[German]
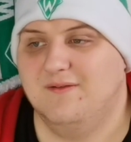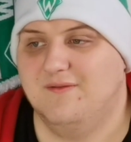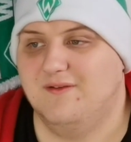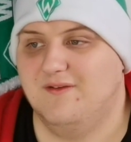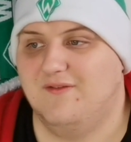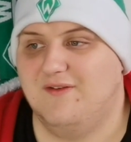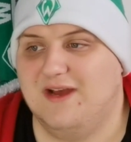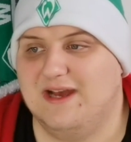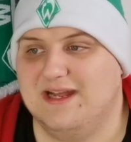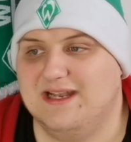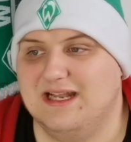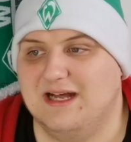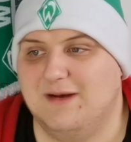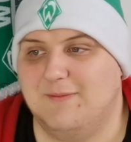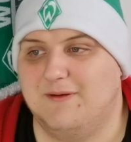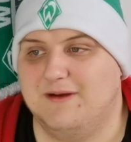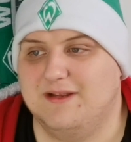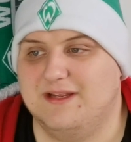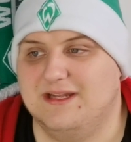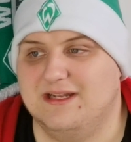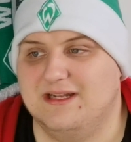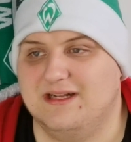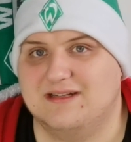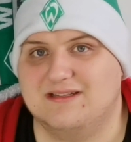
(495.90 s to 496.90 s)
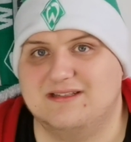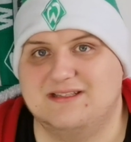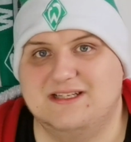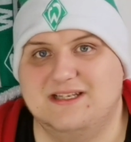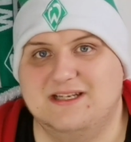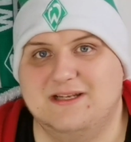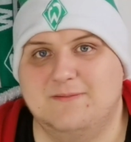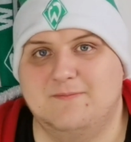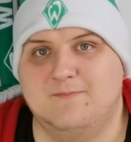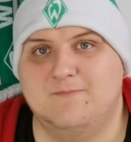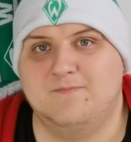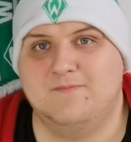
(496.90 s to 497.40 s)
Wir werden aber je
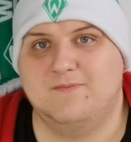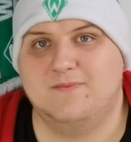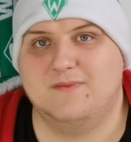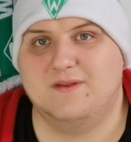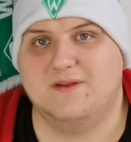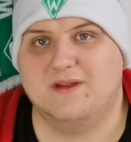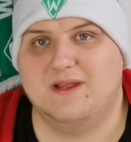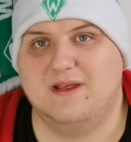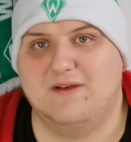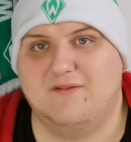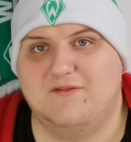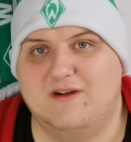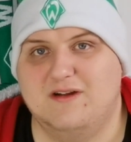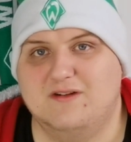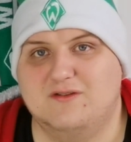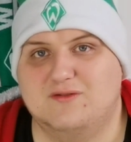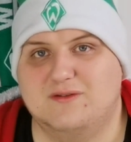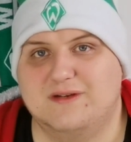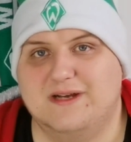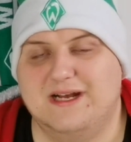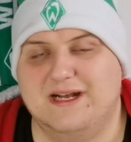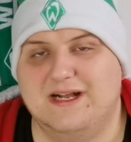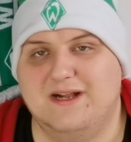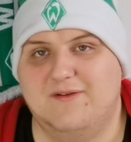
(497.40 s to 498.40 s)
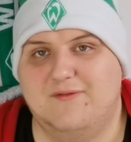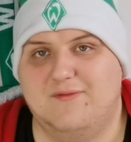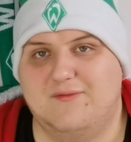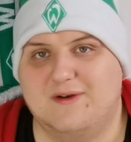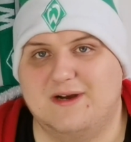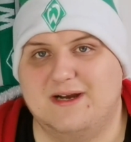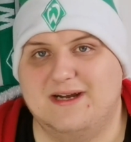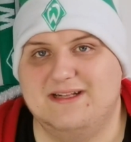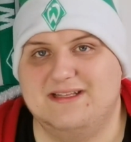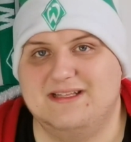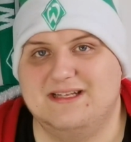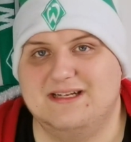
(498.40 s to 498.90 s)
nachdem, eventuell
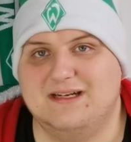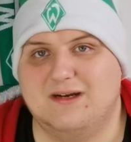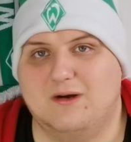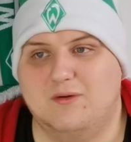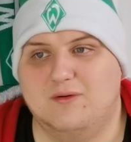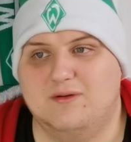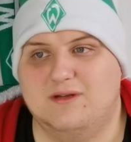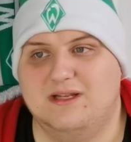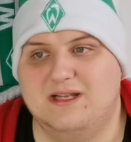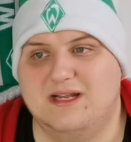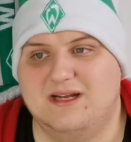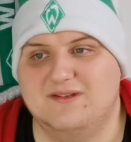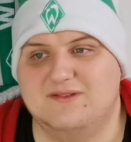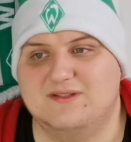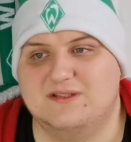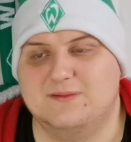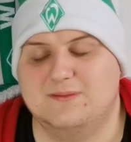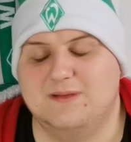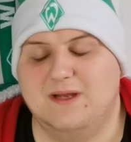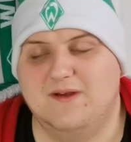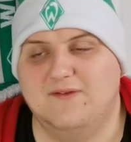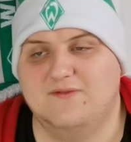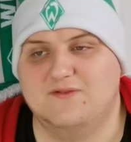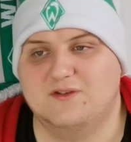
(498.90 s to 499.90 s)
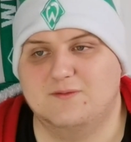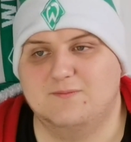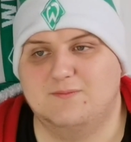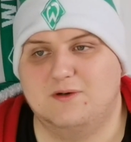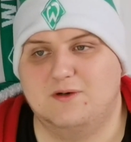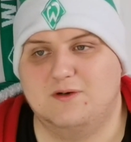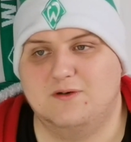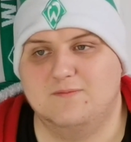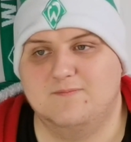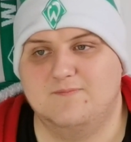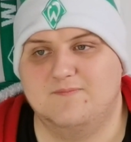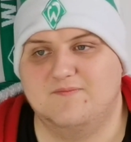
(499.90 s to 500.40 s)
Freitag auch die Livestream 11 schon
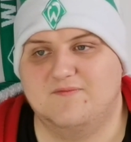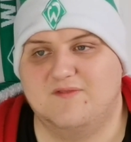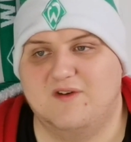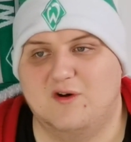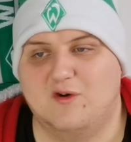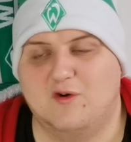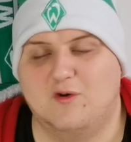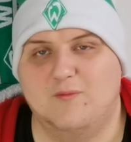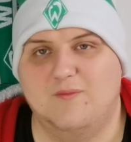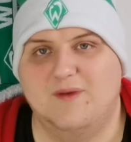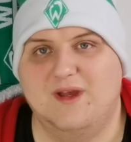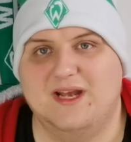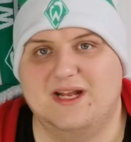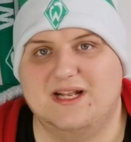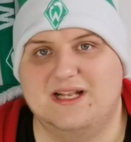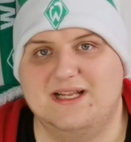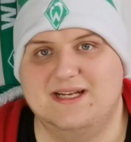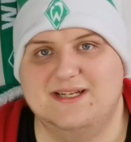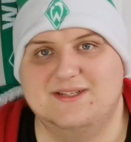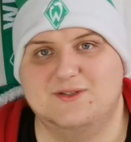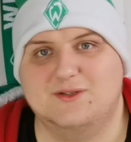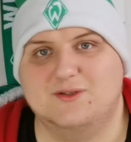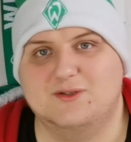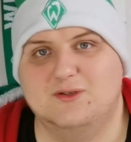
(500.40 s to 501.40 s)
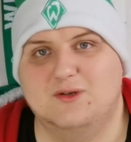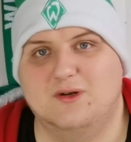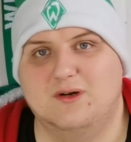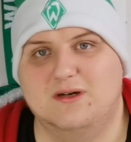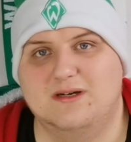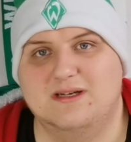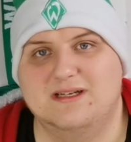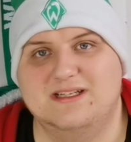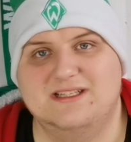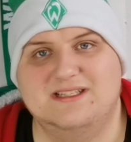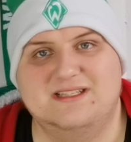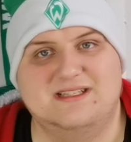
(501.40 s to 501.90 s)
bauen. Warum, erkläre ich euch noch.
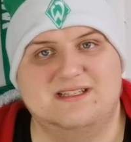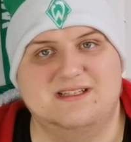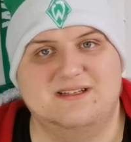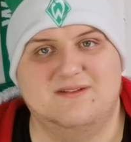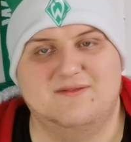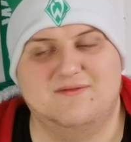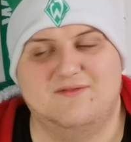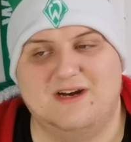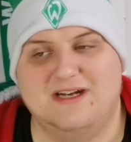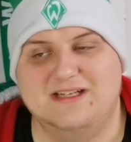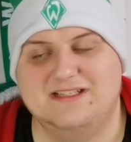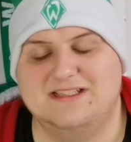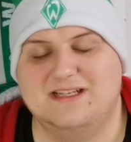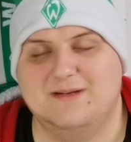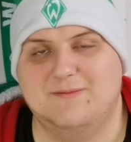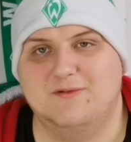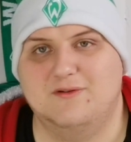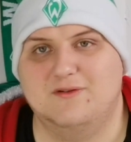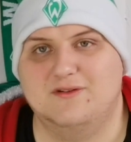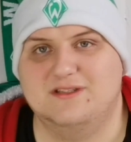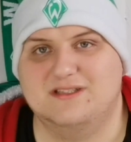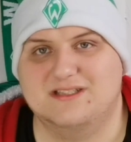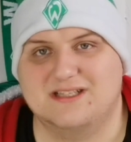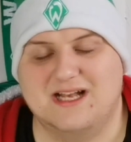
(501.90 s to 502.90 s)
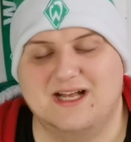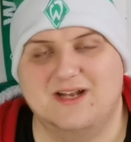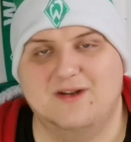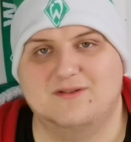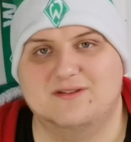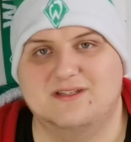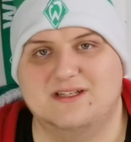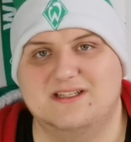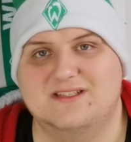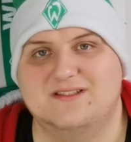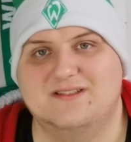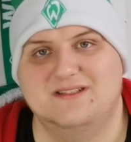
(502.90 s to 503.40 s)
Ich weiß es aber noch nicht. Es kann auch
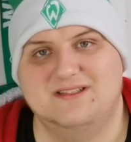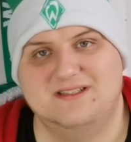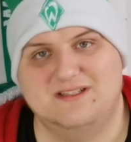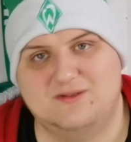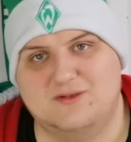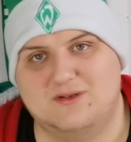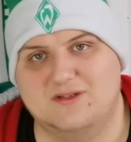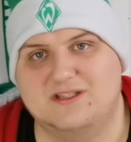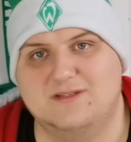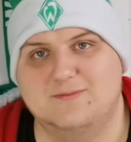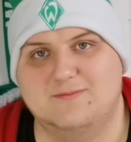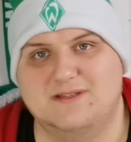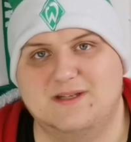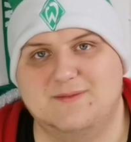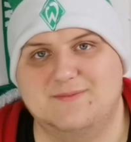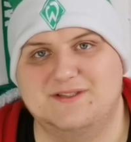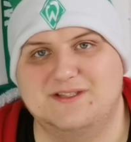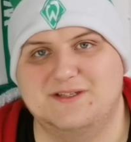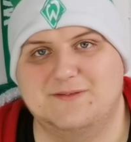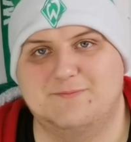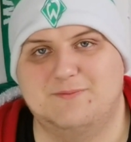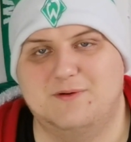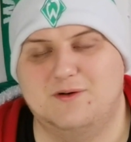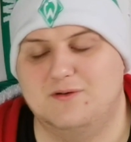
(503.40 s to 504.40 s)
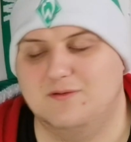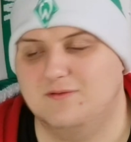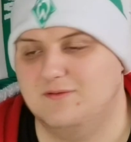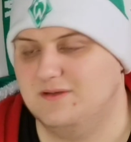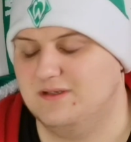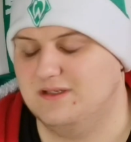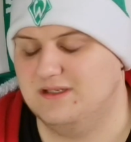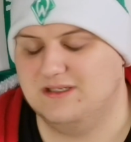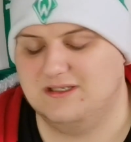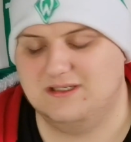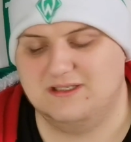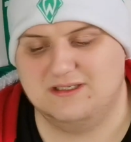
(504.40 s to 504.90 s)
sein, dass ihr die trotzdem Samstag bauen.
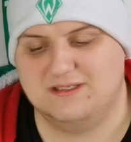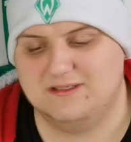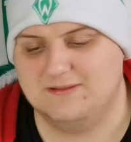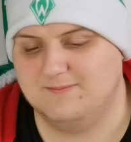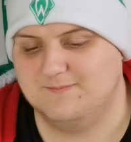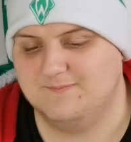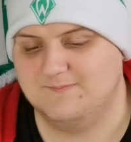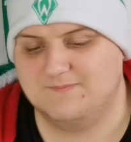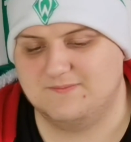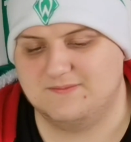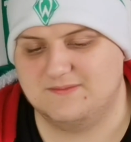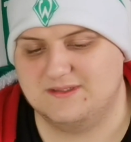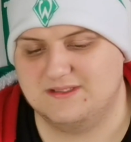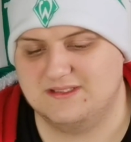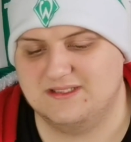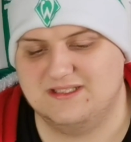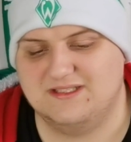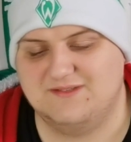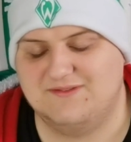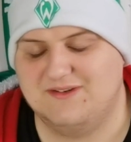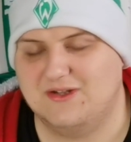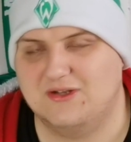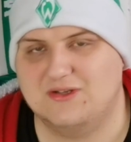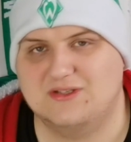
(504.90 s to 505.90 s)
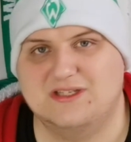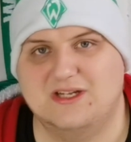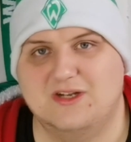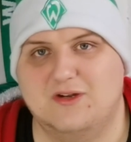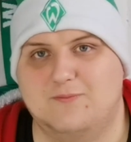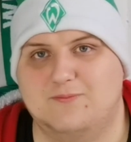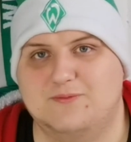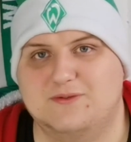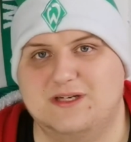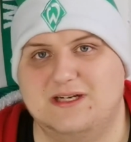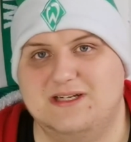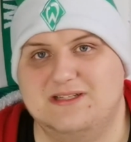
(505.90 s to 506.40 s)
Ähm, ich werde euch da
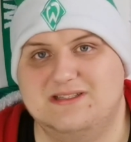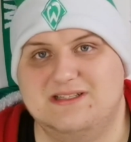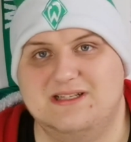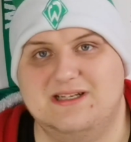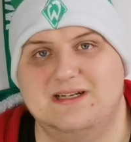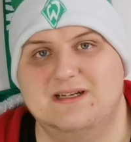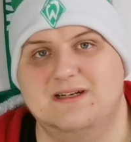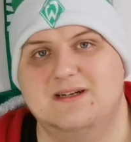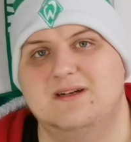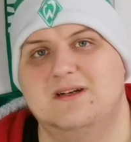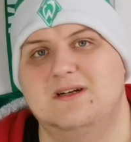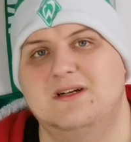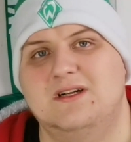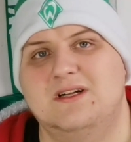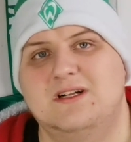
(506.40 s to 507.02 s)
noch Bescheid sagen.